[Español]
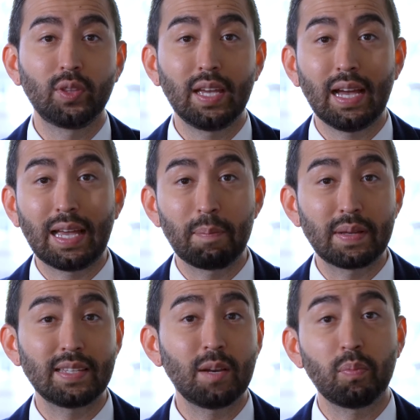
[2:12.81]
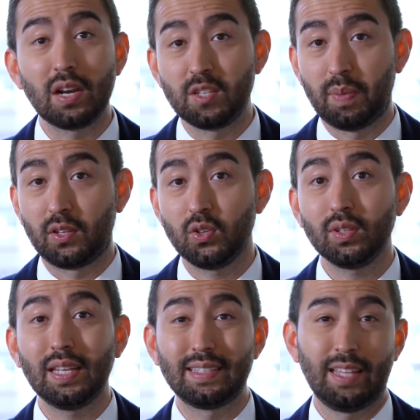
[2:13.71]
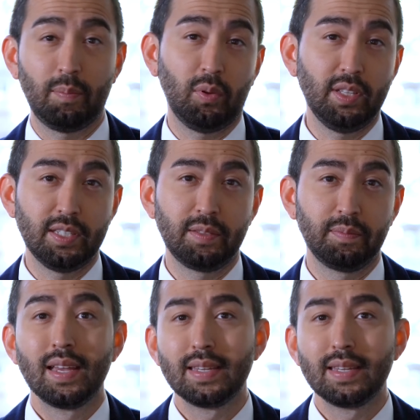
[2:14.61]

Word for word: tenga que pasar por la inspección del State Police,